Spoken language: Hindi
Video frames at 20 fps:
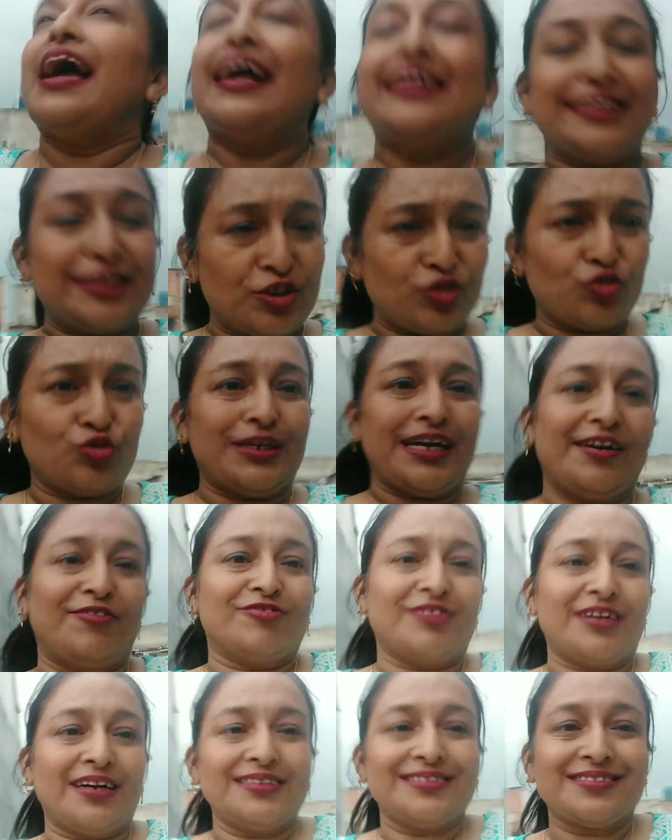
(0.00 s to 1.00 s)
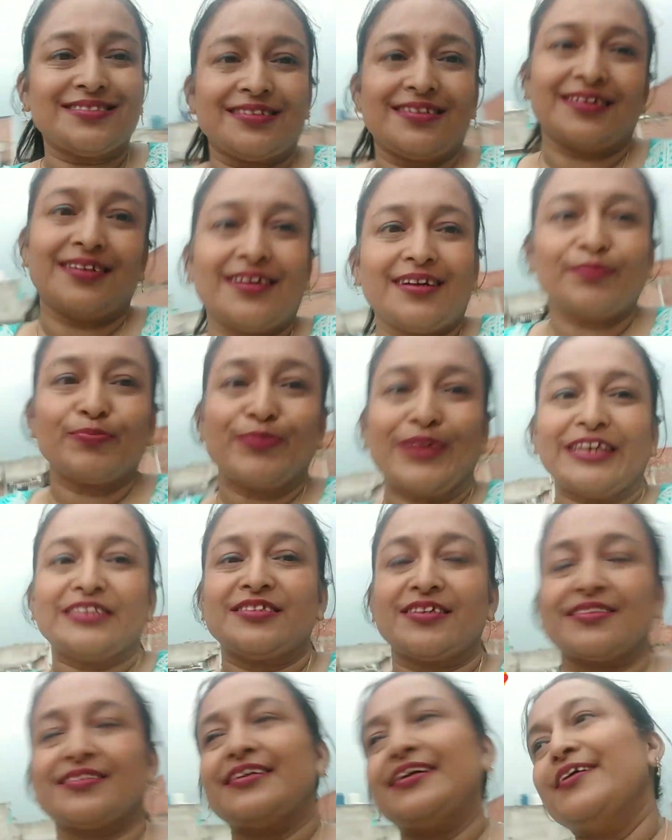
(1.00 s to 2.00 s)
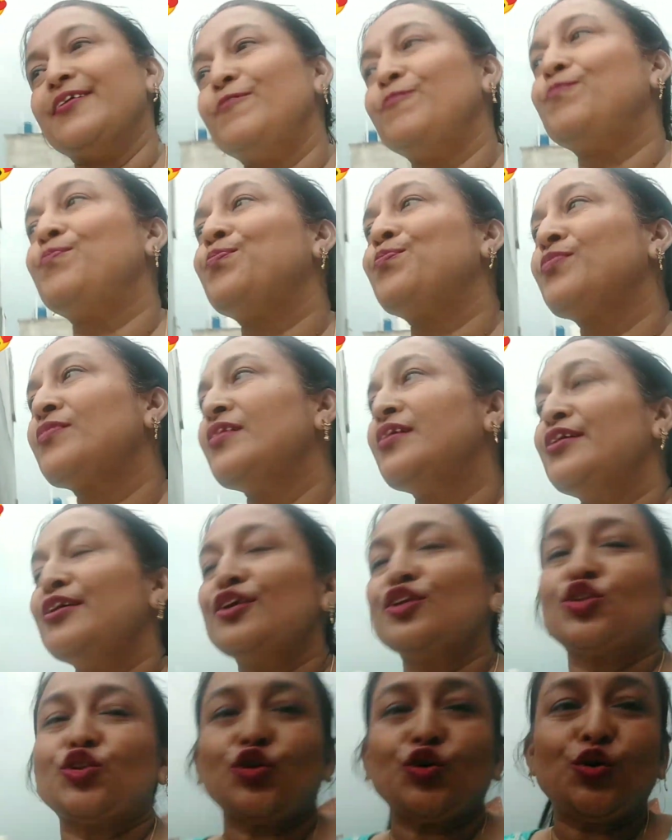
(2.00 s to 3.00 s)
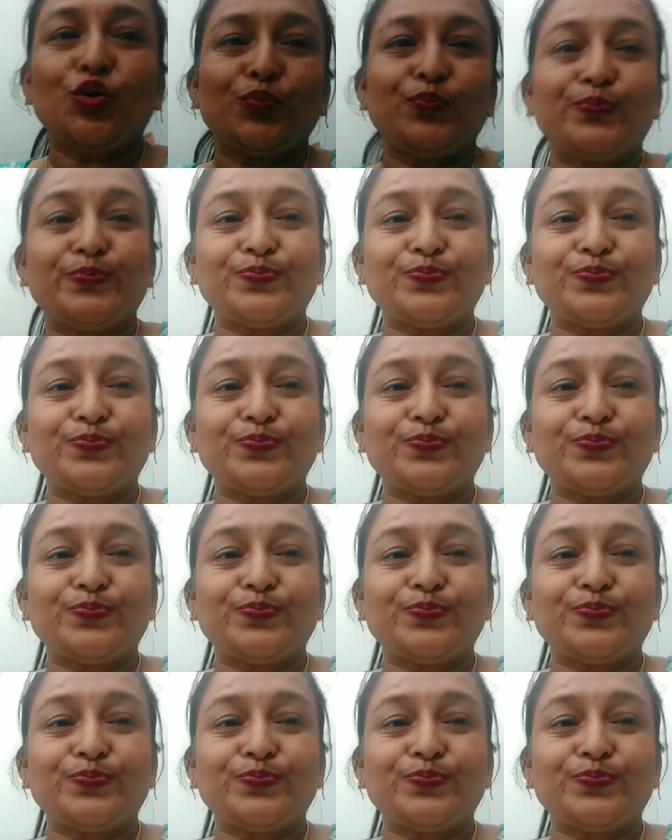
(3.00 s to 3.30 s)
एटीट्यूड है उनका इस तरह का आप कह सकते हैं तो